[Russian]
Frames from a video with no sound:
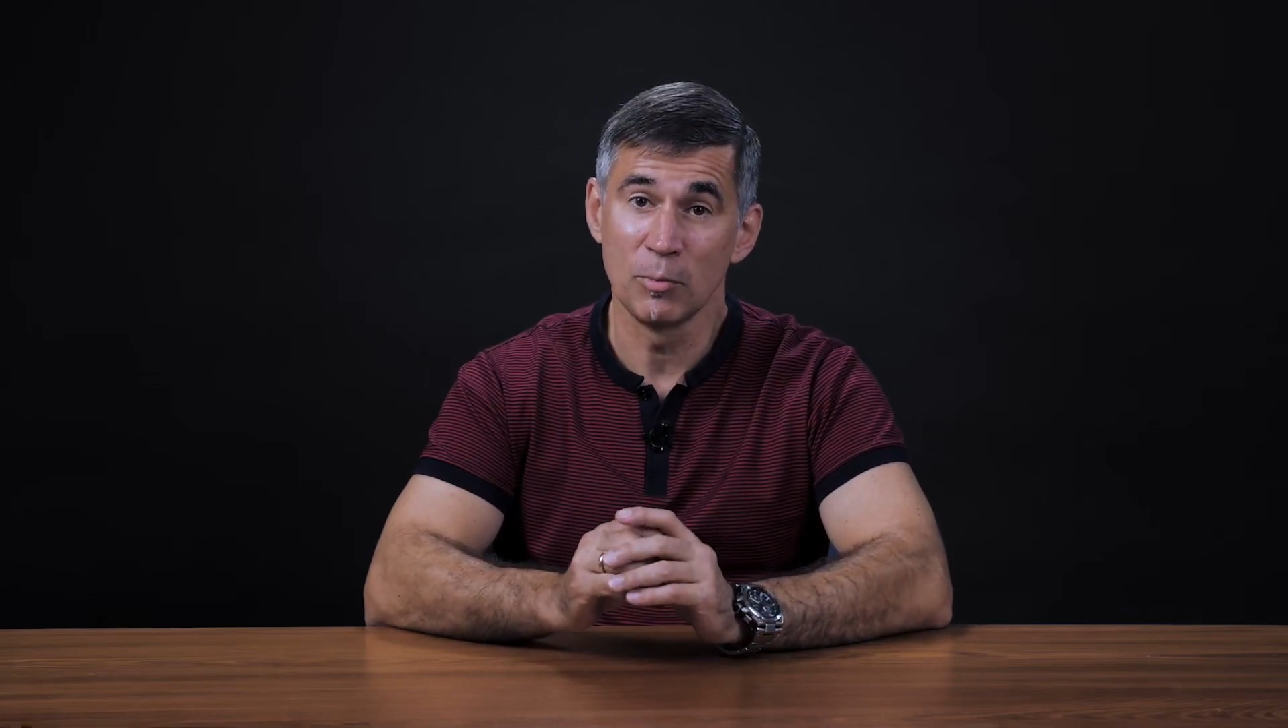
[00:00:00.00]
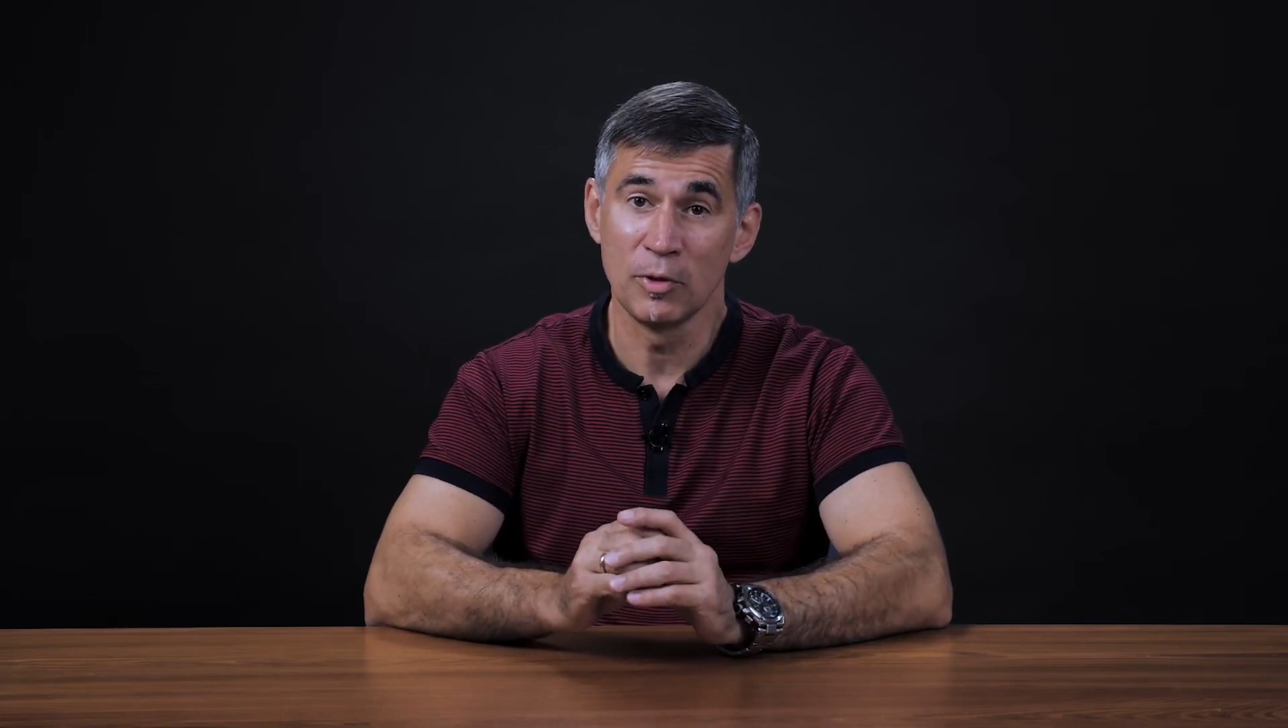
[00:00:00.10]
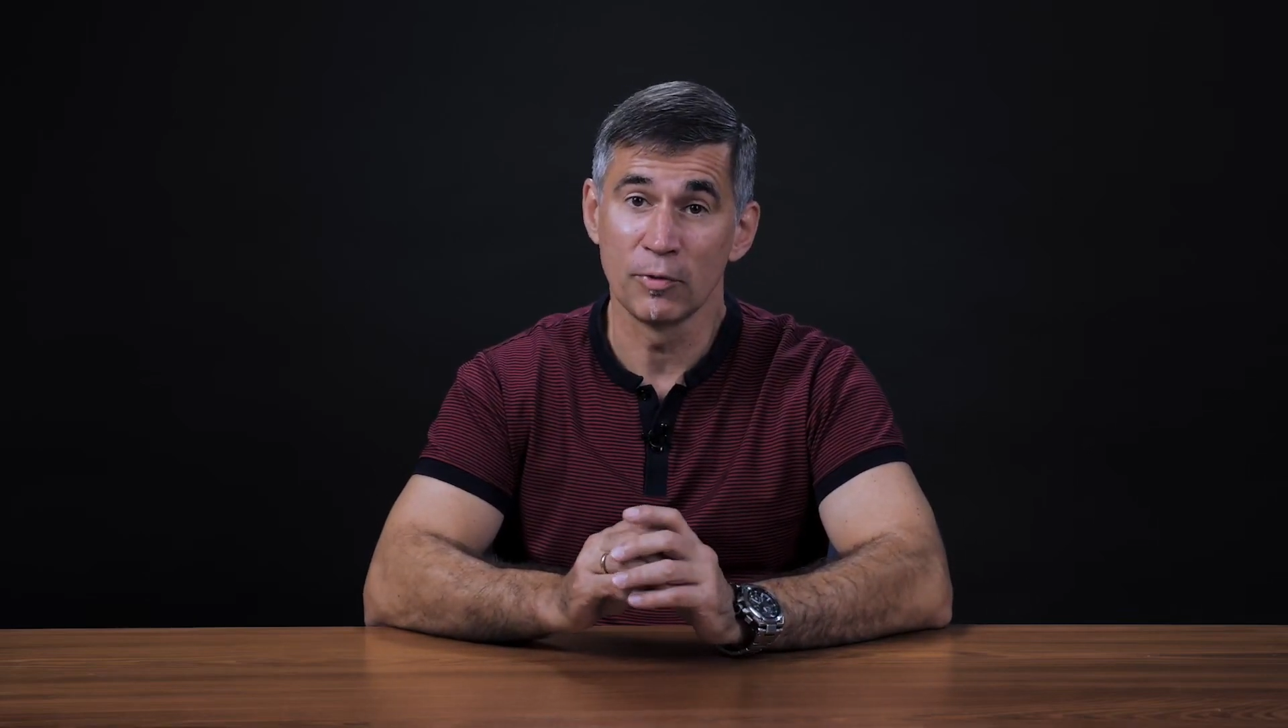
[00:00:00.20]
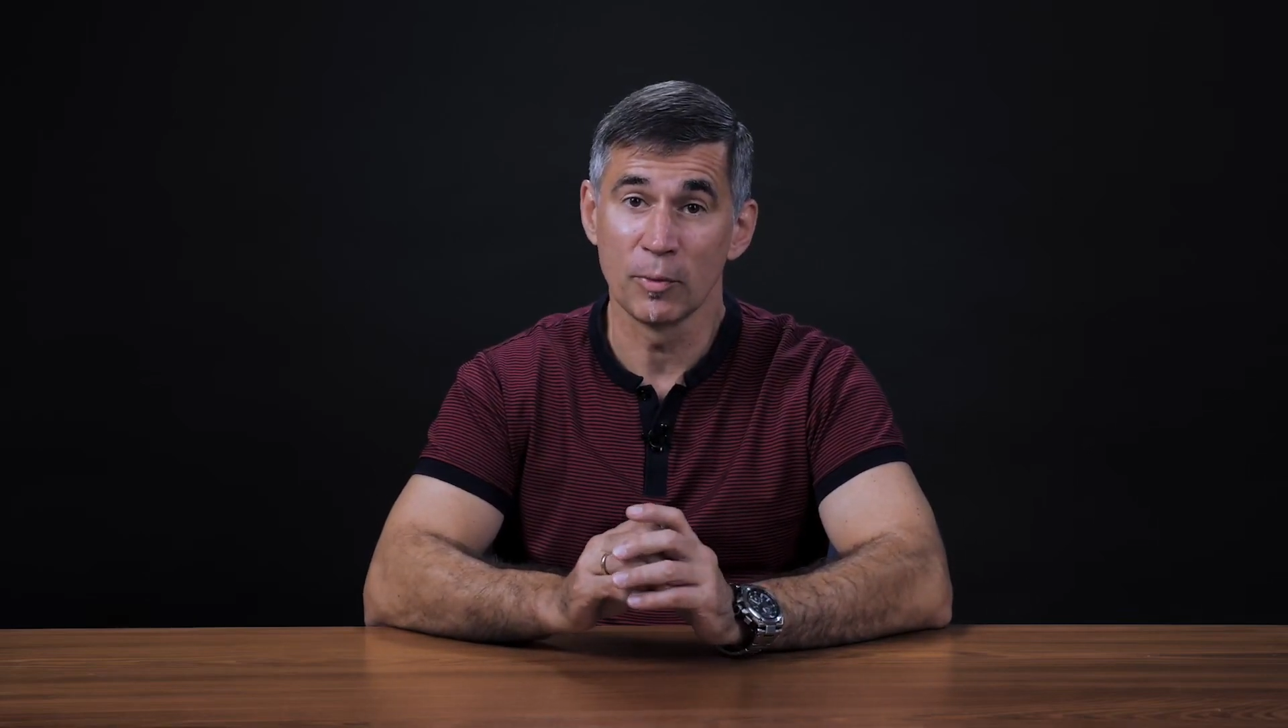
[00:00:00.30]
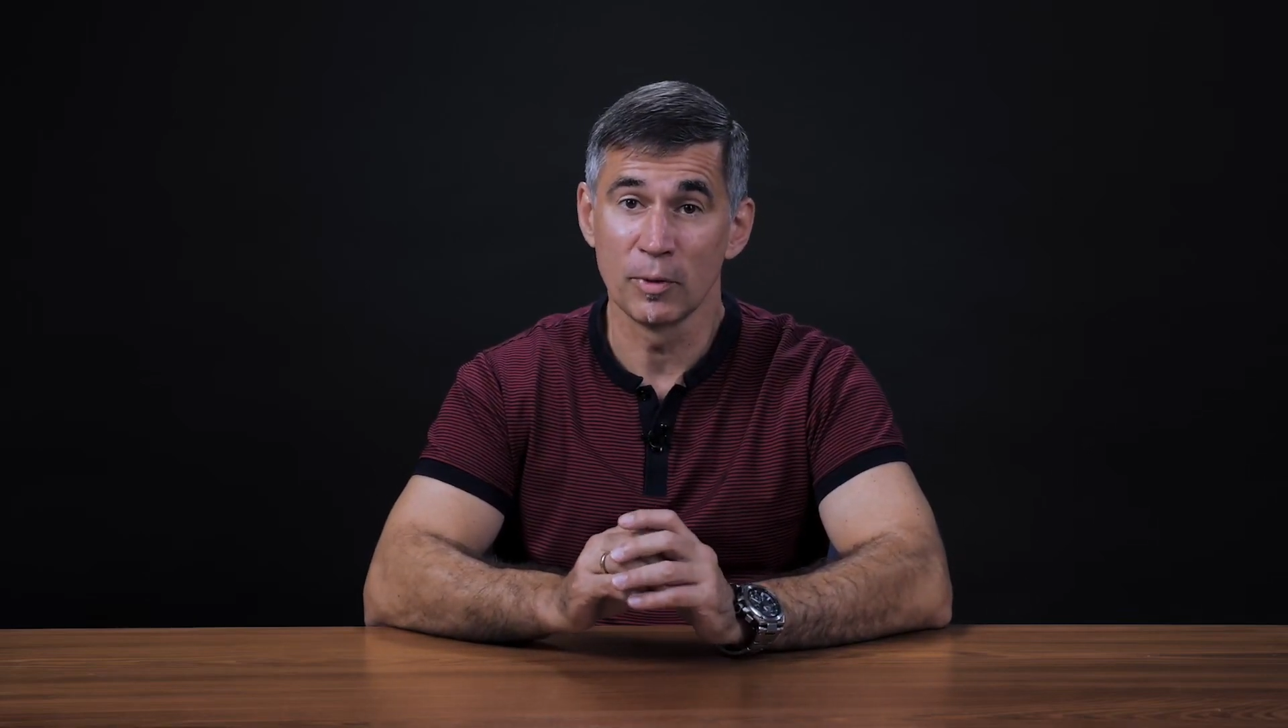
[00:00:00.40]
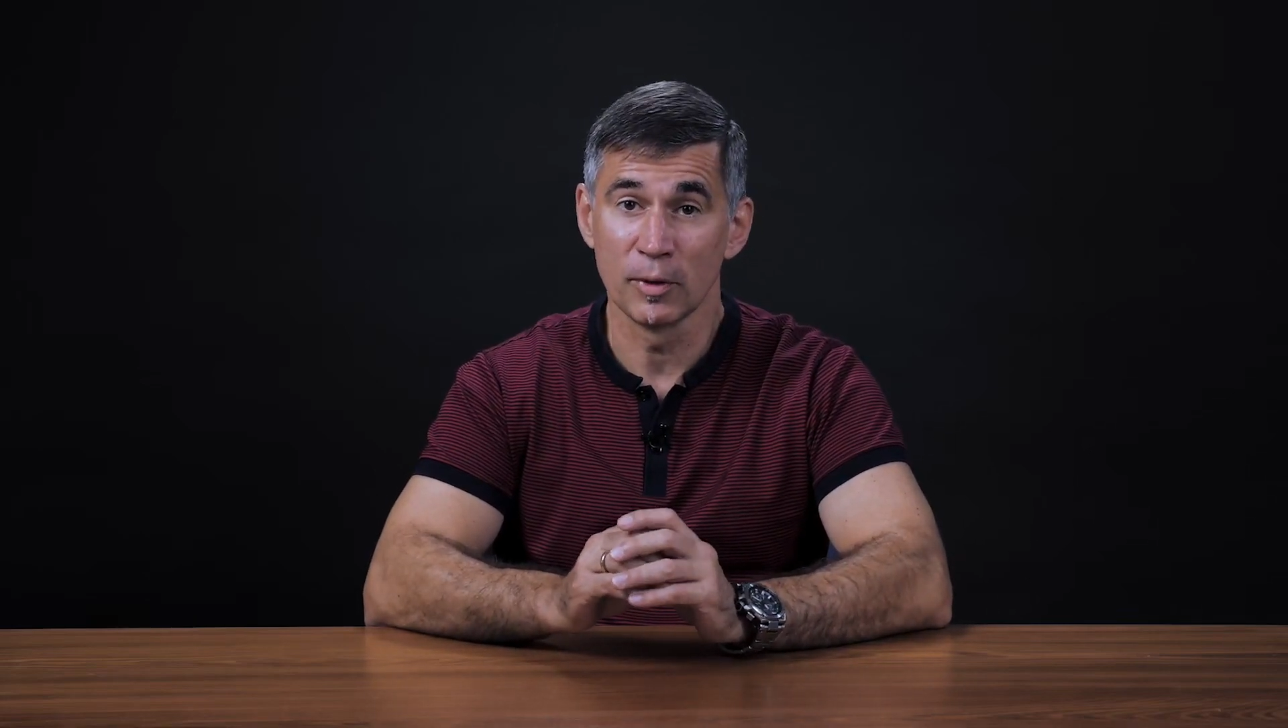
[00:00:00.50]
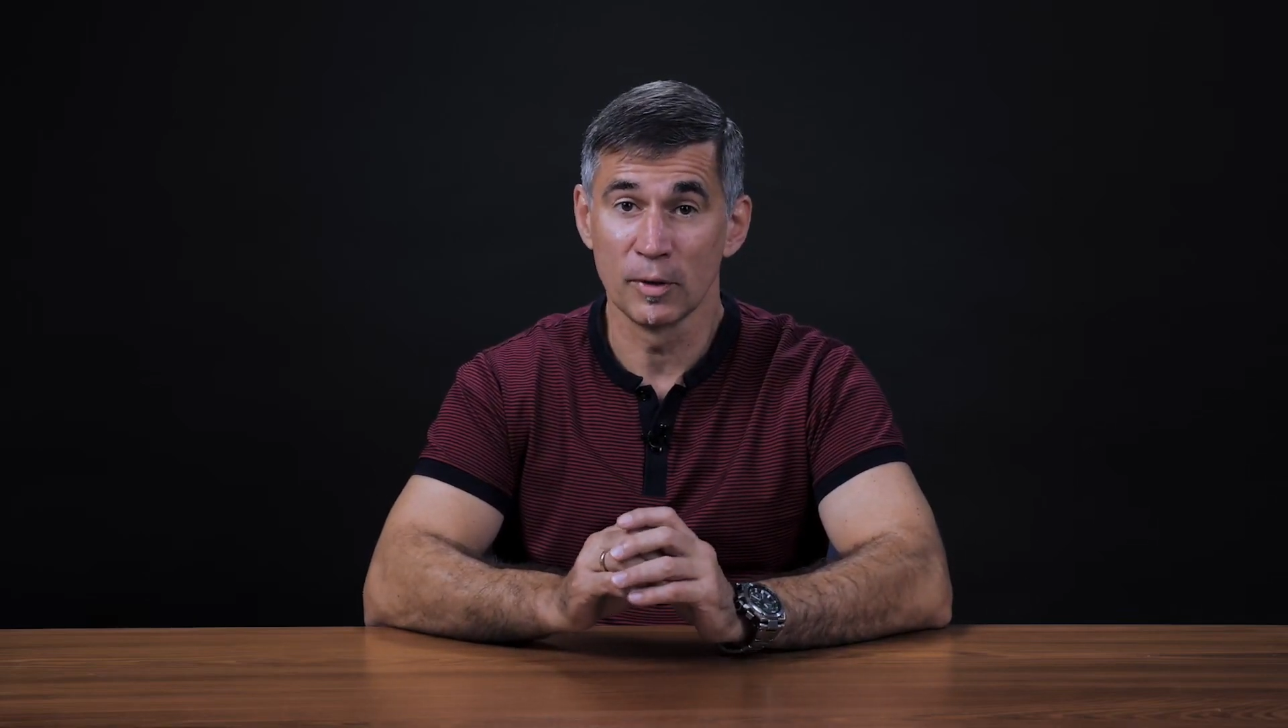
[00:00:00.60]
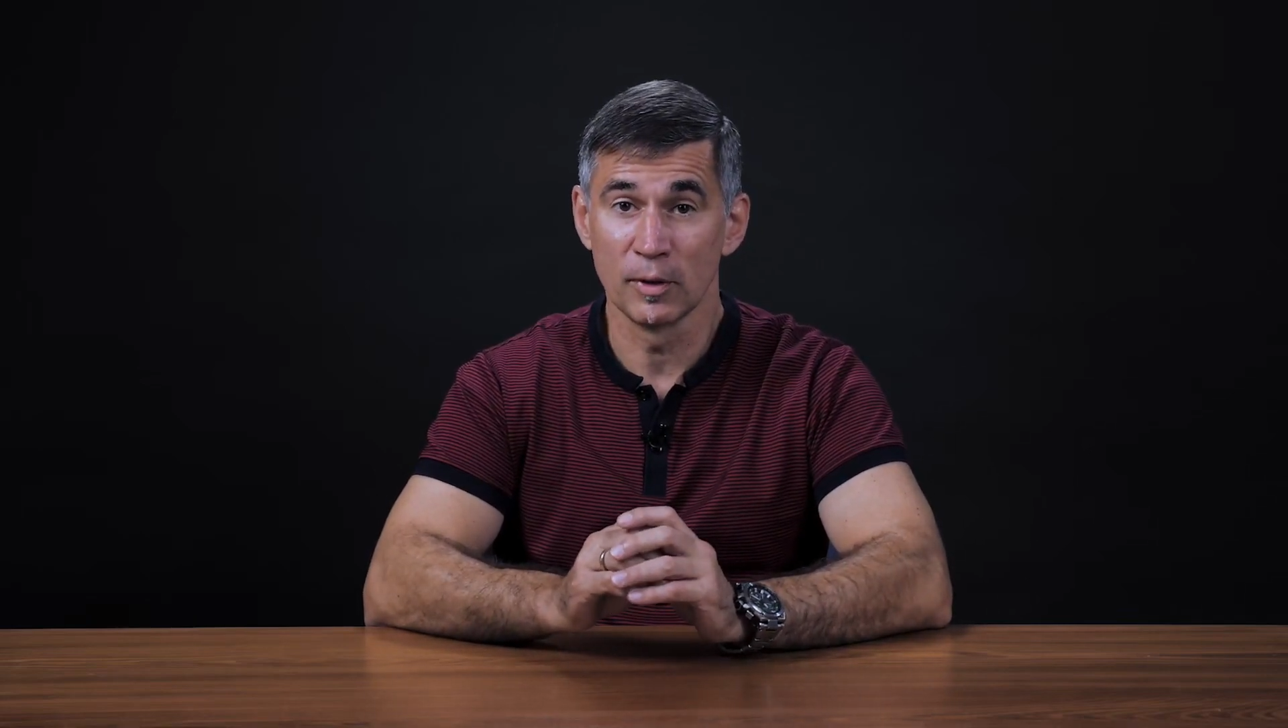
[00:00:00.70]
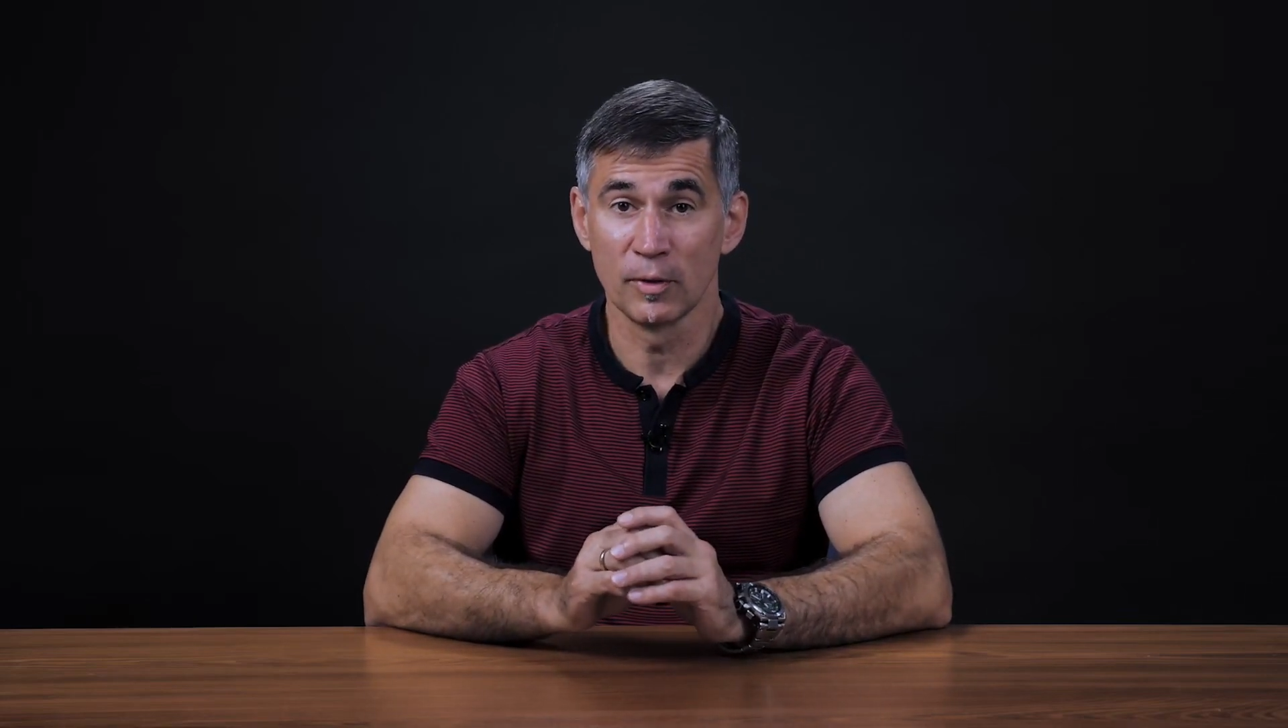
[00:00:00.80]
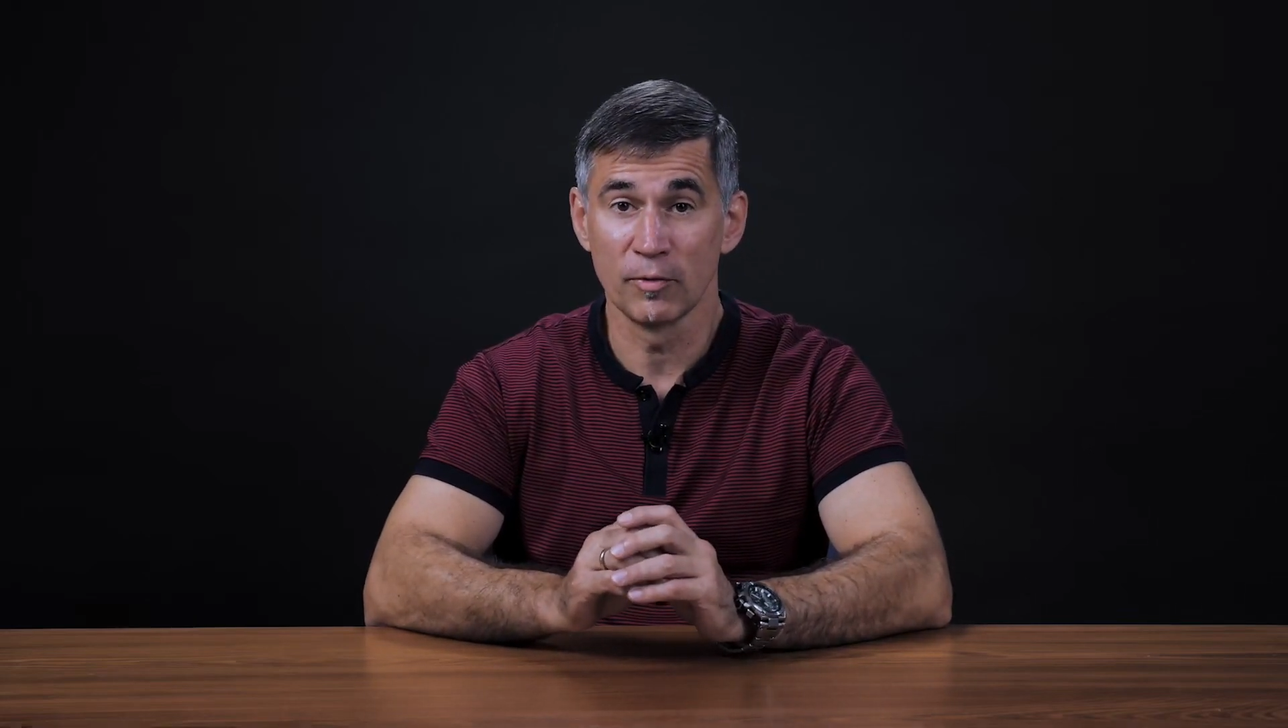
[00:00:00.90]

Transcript: миф об э,